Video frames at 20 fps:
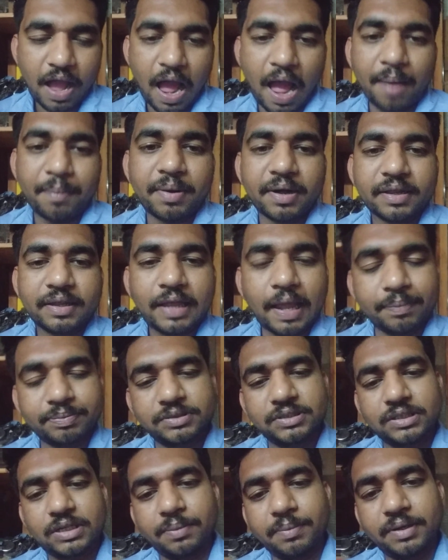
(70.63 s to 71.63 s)
আবার
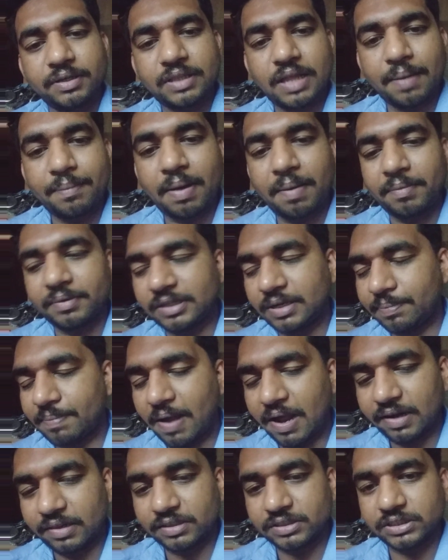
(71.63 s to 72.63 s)
ক্যাপসিকামের দাম আমাদের
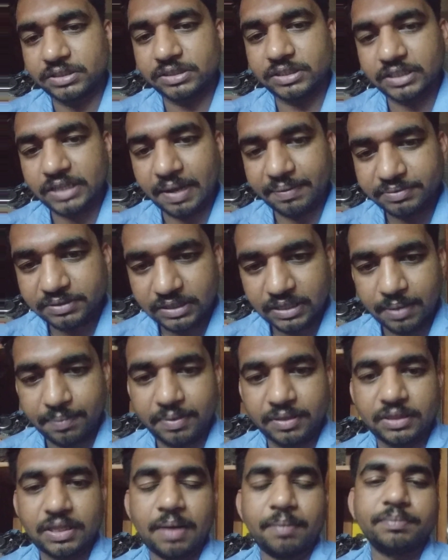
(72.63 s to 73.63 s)
বাংলাদেশে যে
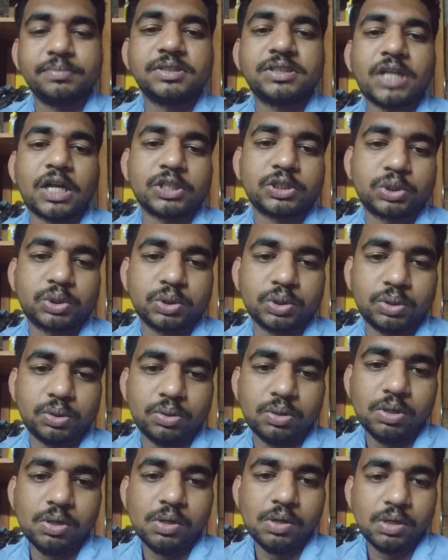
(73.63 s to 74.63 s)
ক্যাপসিকামের দাম চারশো
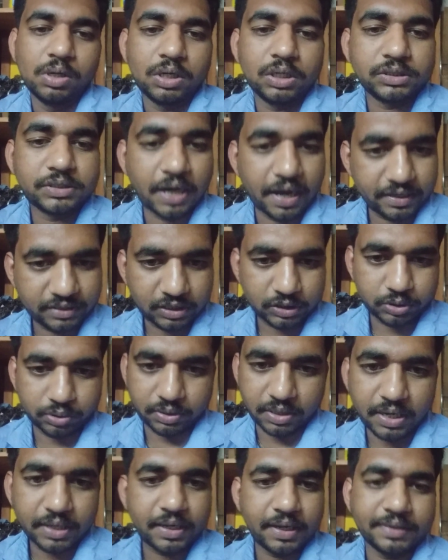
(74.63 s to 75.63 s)
সাড়ে চারশো
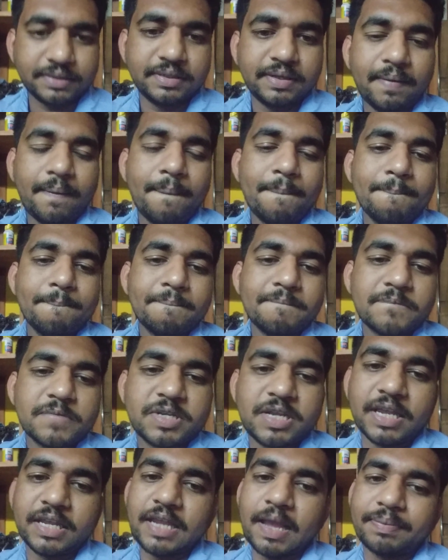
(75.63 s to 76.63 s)
টাকা কেজি
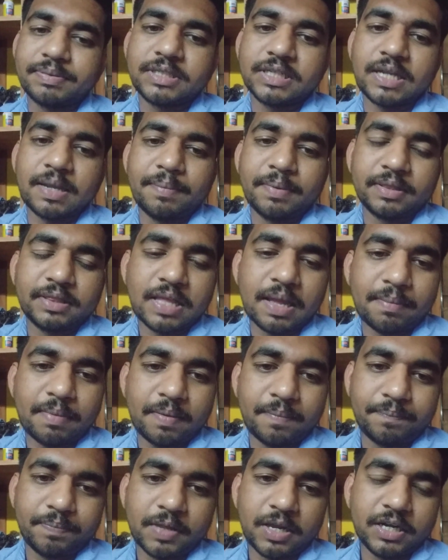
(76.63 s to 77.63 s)
সেই ক্যাপসিকামের দাম
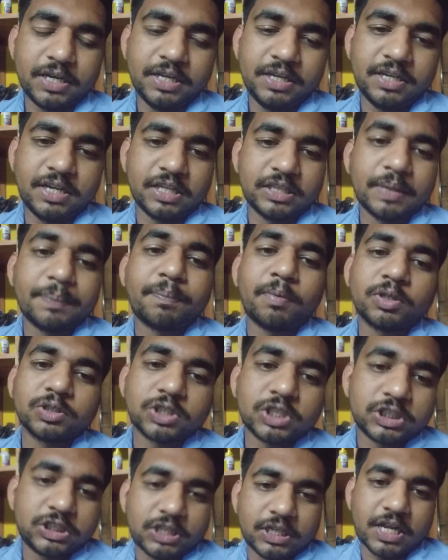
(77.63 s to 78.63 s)
আপনার ইন্ডিয়াতে
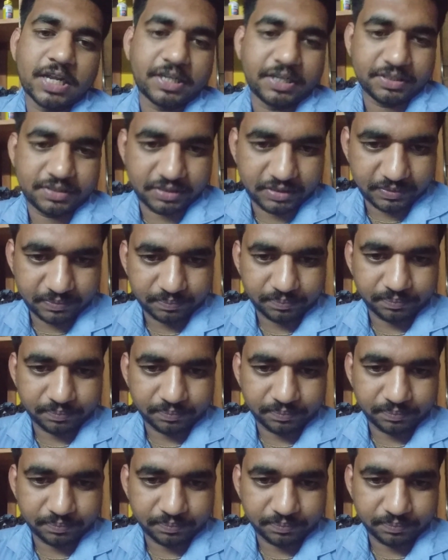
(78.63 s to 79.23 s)
পঞ্চাশ টাকা কেজি